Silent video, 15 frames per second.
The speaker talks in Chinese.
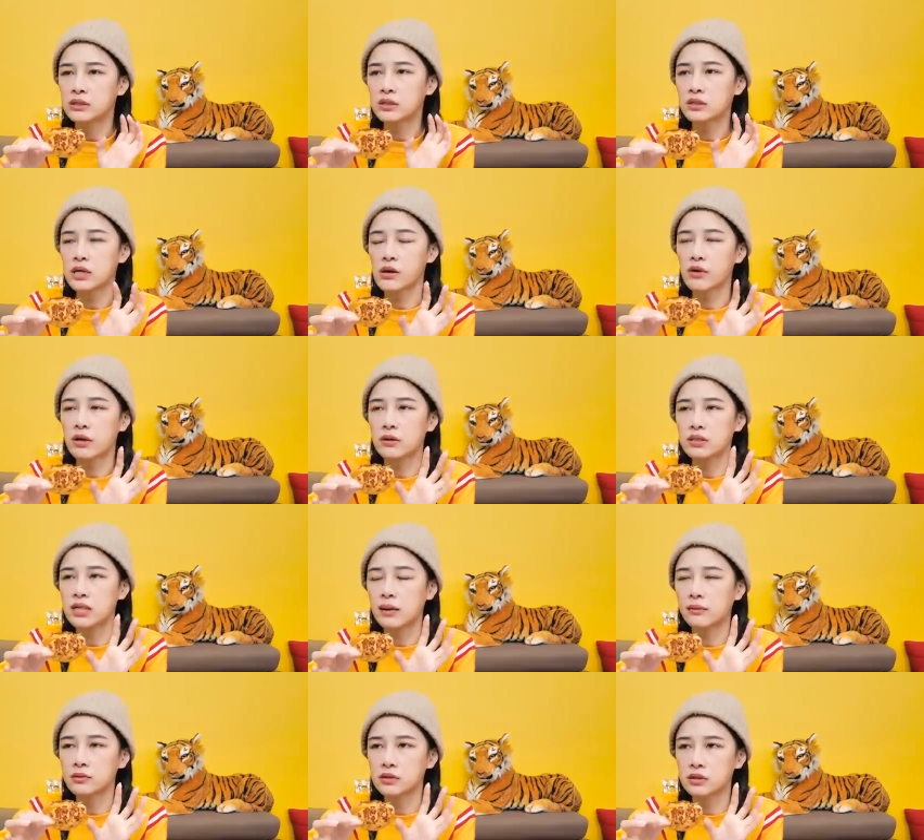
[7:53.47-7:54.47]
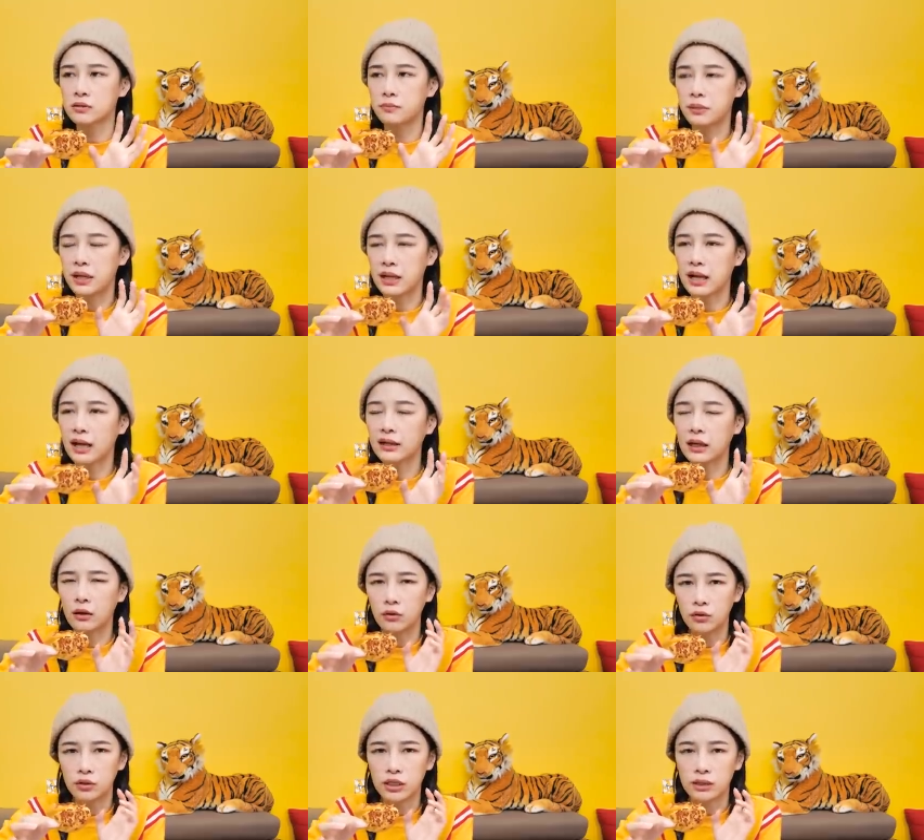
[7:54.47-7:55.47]
吃起来有点像是饼干，然
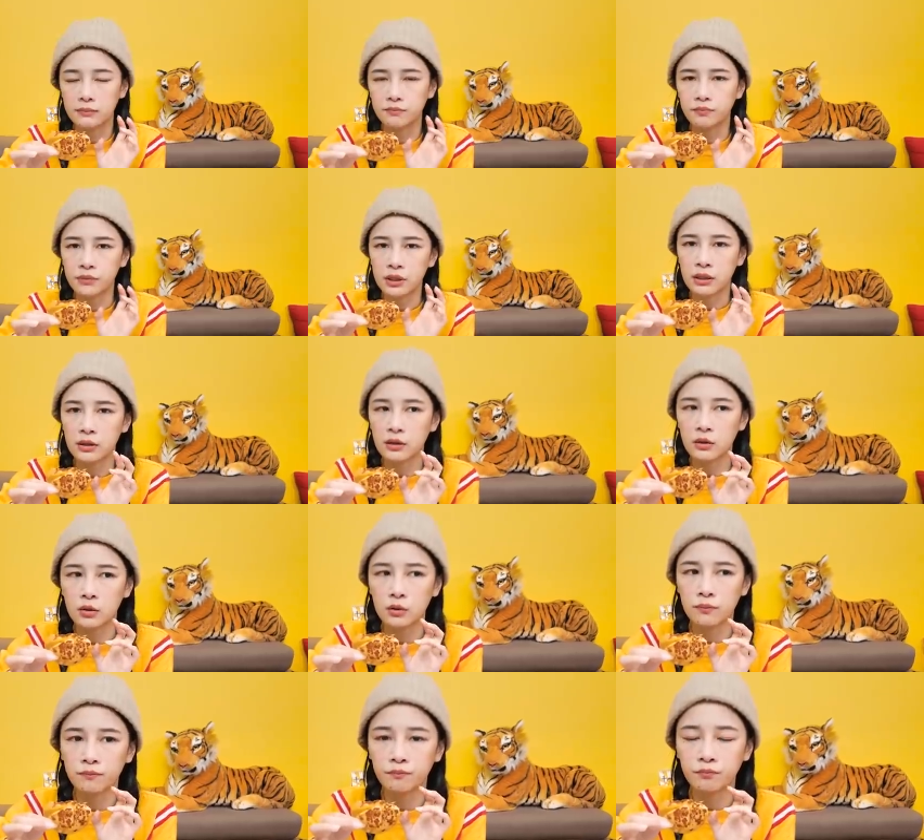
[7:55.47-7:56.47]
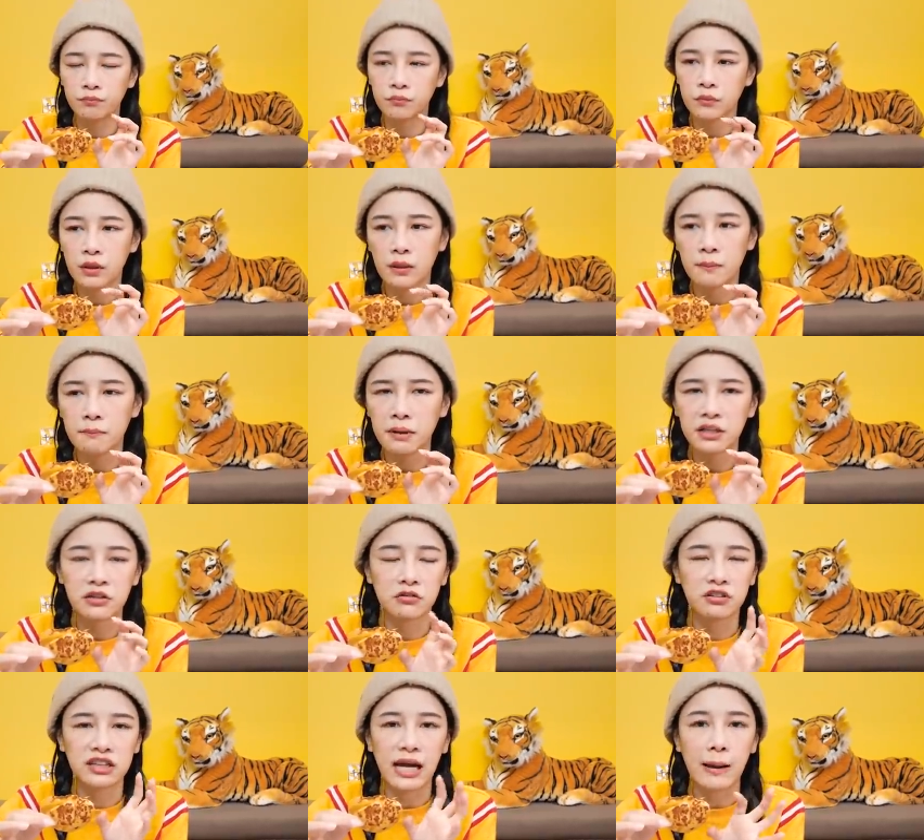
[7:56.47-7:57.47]
后有点不
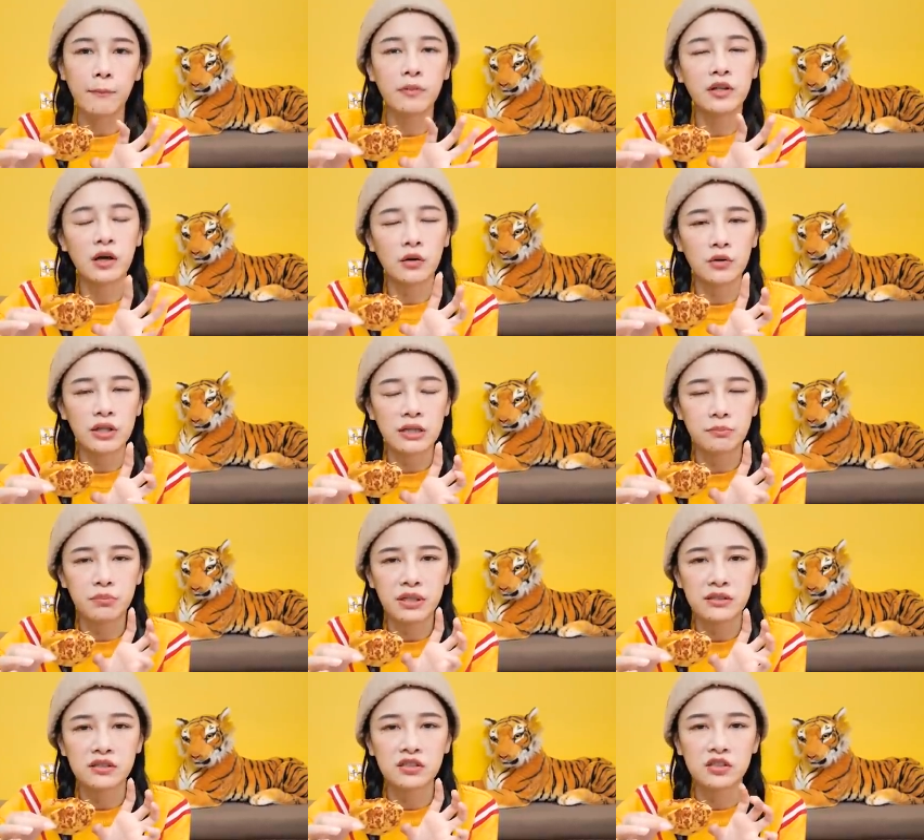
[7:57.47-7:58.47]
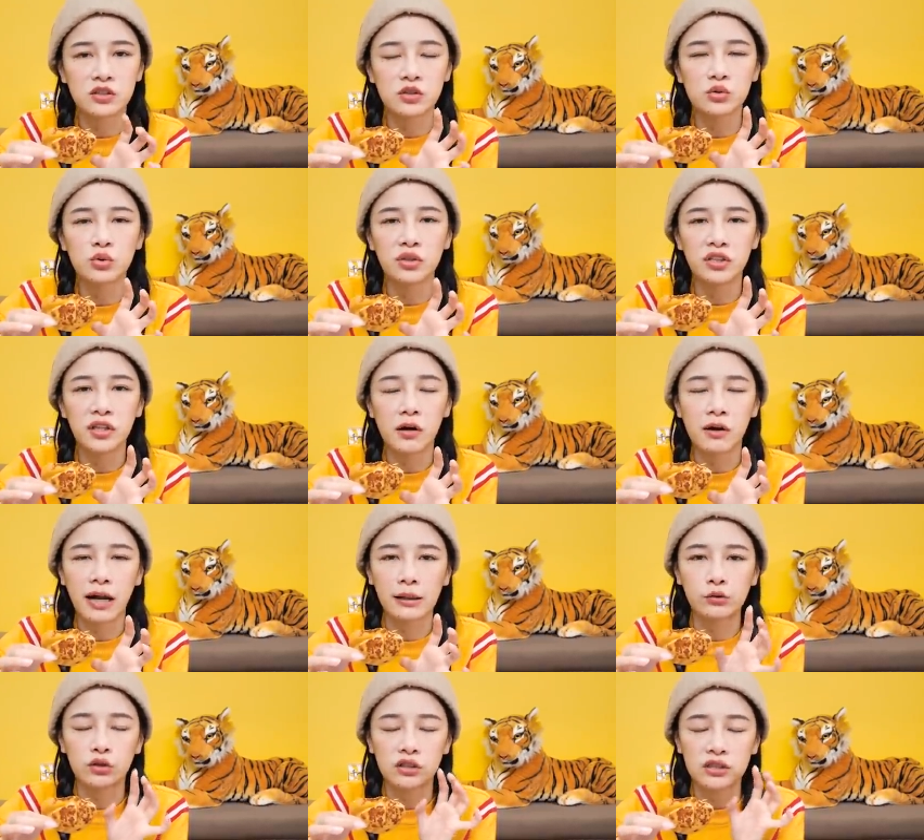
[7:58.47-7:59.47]
有打面那种，有点偏湿润的那种
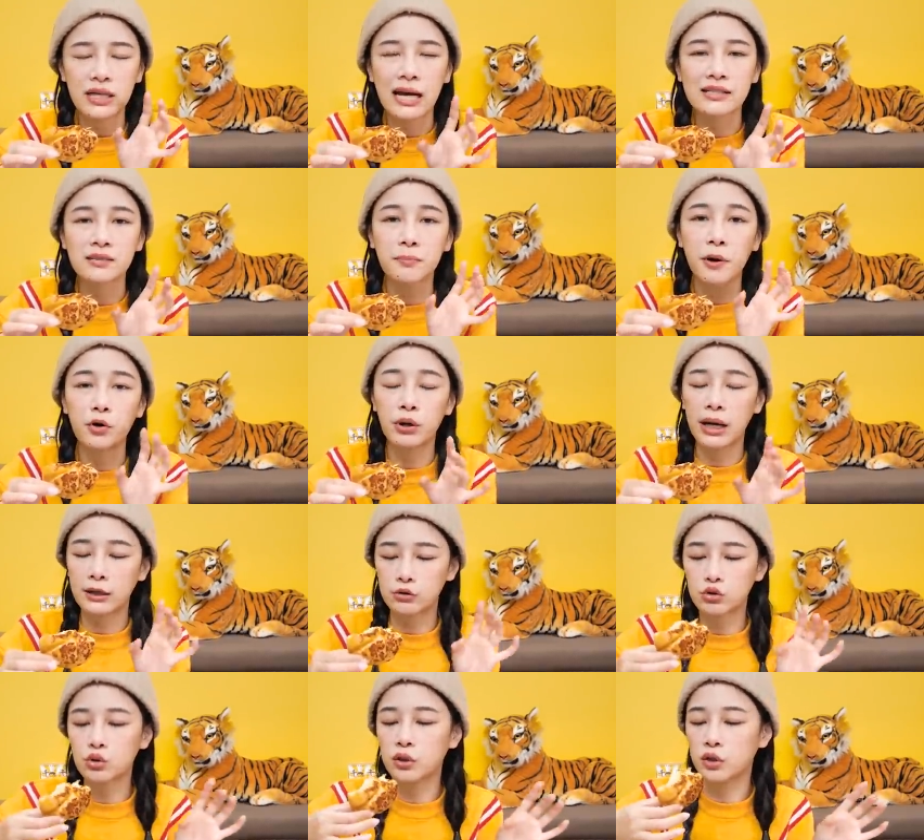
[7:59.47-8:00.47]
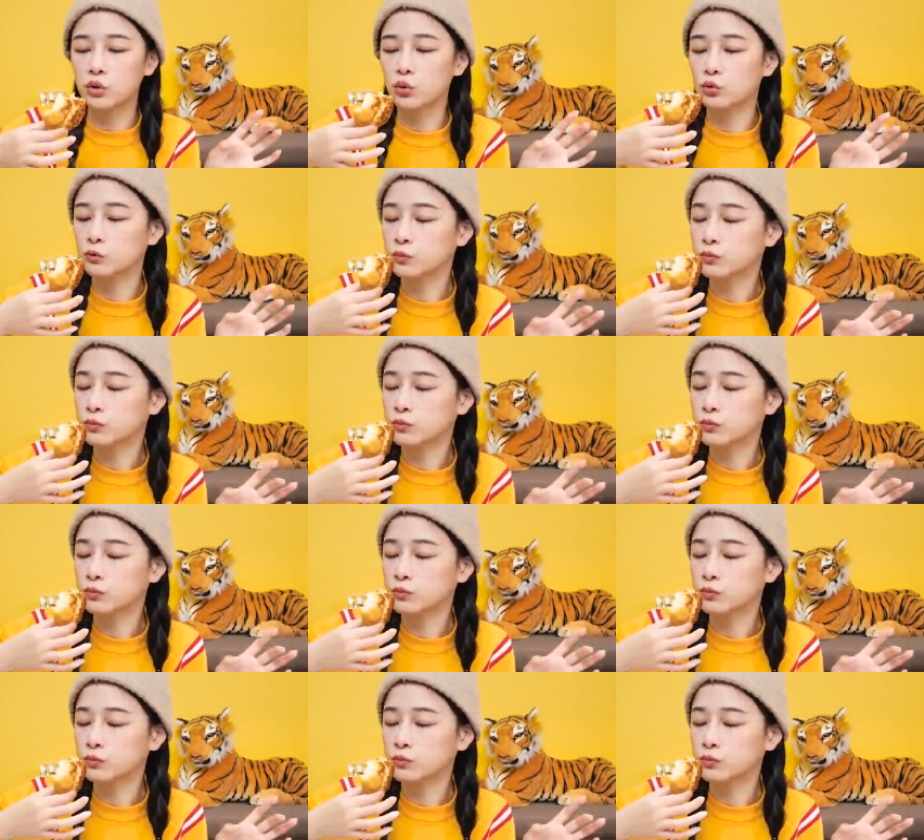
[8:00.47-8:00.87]
感觉，可是还是保留它的脆度。